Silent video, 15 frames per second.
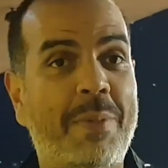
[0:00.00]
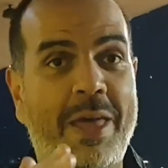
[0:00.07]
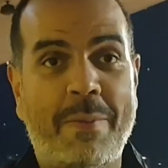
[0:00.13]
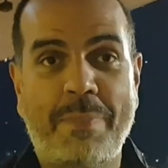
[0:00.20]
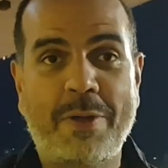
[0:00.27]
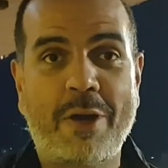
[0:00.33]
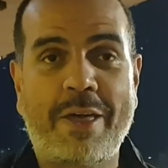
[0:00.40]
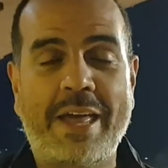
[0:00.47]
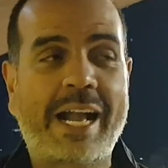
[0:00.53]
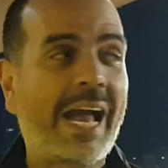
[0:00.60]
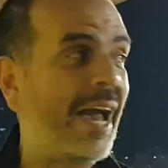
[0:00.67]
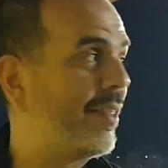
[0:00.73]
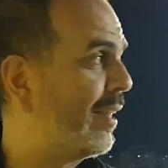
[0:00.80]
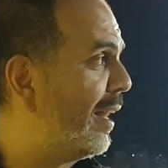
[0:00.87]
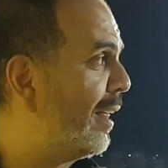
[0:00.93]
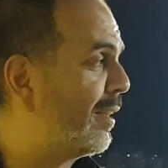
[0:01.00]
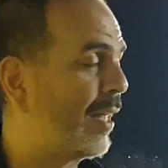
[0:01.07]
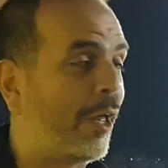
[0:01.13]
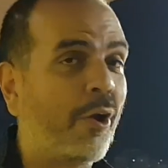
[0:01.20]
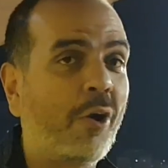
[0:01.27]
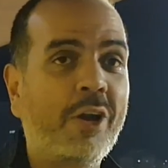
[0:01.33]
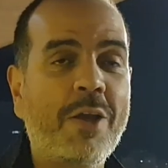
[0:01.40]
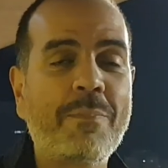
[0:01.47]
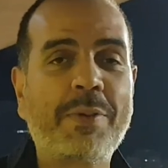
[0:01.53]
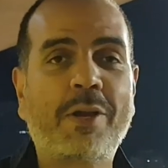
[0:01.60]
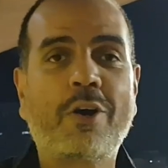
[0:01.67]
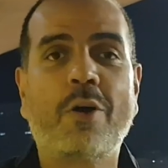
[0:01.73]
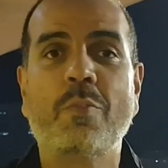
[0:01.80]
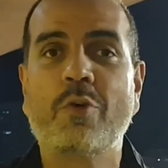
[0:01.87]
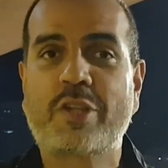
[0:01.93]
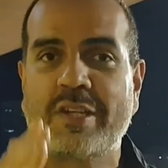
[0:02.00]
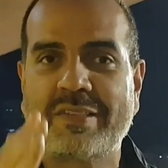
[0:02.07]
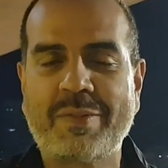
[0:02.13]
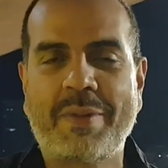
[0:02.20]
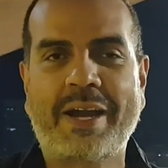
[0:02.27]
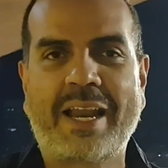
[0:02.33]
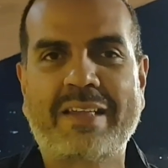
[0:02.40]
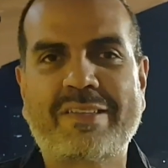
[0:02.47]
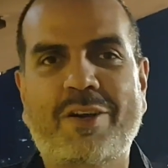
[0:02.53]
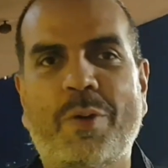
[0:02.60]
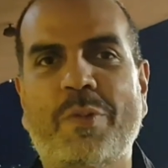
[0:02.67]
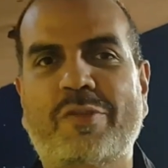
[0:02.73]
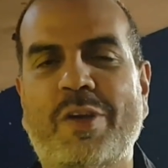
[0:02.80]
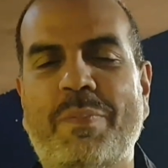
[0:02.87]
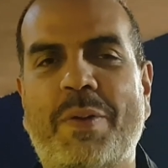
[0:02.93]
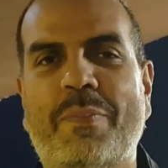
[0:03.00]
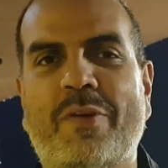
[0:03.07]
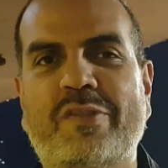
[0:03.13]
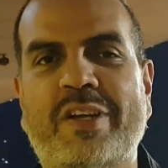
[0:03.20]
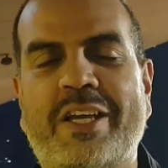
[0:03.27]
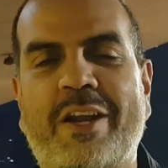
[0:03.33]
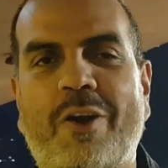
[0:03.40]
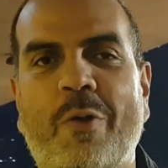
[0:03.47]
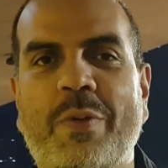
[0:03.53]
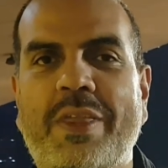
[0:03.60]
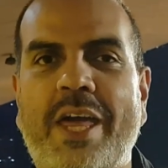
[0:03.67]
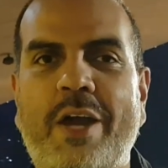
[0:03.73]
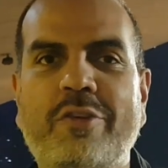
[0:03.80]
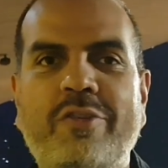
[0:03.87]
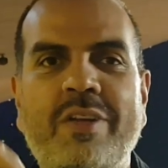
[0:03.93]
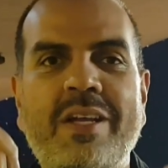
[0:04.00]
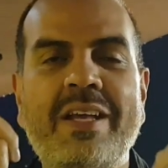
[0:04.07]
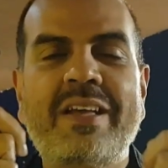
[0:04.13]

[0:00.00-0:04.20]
Me despido desde acá, desde el Estadio Olímpico. Muchísimas gracias como siempre por seguir los videos.